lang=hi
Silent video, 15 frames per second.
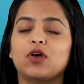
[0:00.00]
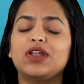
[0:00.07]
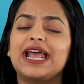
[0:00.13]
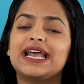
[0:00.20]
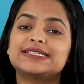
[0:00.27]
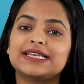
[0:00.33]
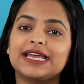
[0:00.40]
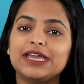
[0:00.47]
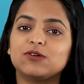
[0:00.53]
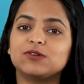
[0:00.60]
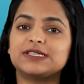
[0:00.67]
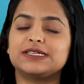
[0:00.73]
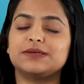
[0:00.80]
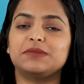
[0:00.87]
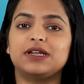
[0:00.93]
और ऐसा ही कुछ
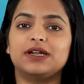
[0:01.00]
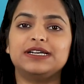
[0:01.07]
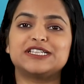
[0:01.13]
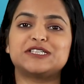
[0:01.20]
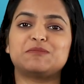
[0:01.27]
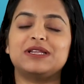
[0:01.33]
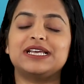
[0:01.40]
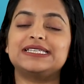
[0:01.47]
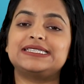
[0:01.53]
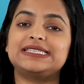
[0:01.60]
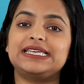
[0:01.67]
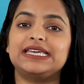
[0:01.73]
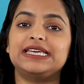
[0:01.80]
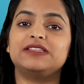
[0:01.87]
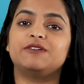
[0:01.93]
सिमिलर डिस्प्ले
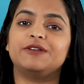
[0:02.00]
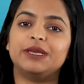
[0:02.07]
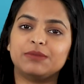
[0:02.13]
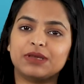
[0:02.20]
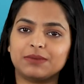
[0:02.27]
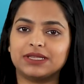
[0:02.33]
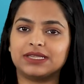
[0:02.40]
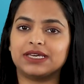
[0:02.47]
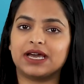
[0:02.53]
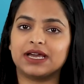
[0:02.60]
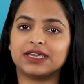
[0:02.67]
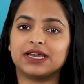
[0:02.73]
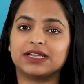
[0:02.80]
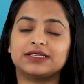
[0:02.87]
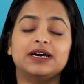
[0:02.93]
सी ई थ्री में भी दिया
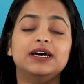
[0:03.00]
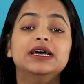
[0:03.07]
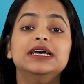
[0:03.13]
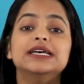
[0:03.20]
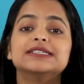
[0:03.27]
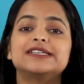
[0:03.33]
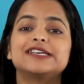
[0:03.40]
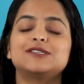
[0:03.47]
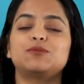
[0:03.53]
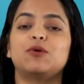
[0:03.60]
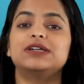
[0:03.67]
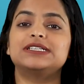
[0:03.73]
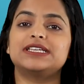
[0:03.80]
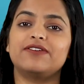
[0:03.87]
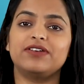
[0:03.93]
गया था
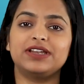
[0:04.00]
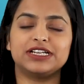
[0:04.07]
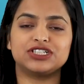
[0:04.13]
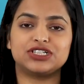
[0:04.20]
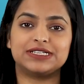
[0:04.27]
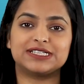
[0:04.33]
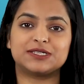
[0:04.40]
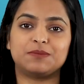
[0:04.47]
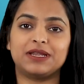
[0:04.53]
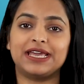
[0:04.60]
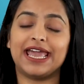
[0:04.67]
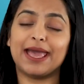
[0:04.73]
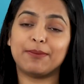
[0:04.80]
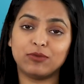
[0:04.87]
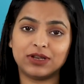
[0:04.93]
6.7 इंच डिस्प्ले
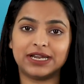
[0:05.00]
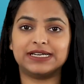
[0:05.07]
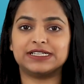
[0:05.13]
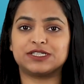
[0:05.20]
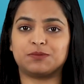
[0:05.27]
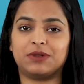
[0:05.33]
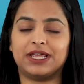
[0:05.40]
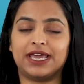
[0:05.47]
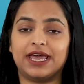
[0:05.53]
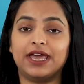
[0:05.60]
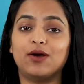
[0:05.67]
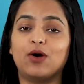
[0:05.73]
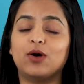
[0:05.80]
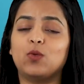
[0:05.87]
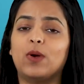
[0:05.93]
एमुलेट डिस्प्ले है
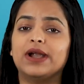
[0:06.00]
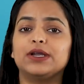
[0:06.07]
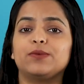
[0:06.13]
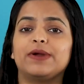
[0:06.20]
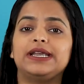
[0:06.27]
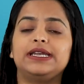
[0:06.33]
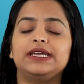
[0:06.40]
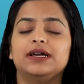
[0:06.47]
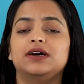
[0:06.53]
और 120 ट्वेंटी